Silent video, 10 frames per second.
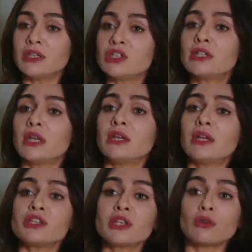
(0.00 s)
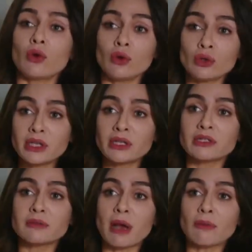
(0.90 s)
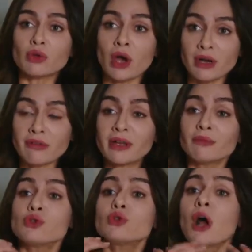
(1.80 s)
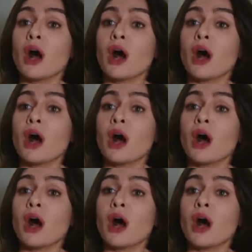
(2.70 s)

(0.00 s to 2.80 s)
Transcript: içindeki Necdet ölür dediniz. Ben buna hak verdim çünkü